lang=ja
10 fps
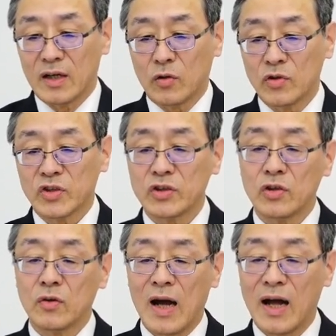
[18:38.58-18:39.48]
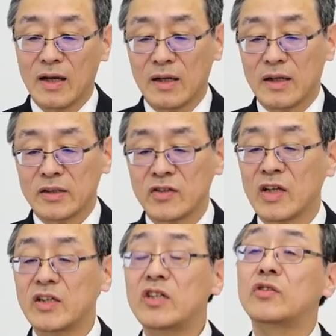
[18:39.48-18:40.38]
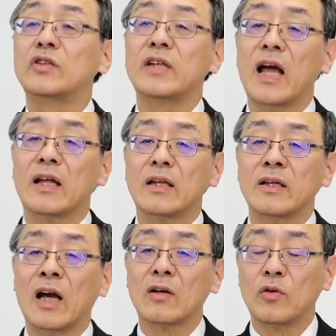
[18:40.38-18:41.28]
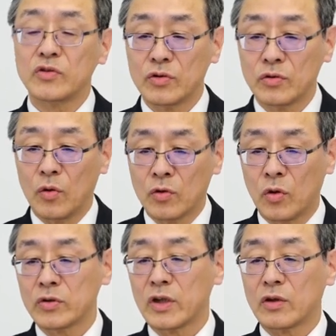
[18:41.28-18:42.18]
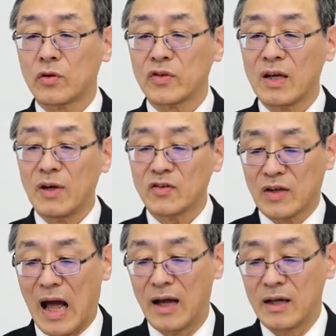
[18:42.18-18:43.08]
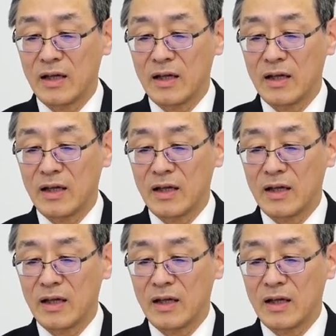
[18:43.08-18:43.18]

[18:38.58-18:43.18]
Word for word: この市場は2022年250億ほどでございますが、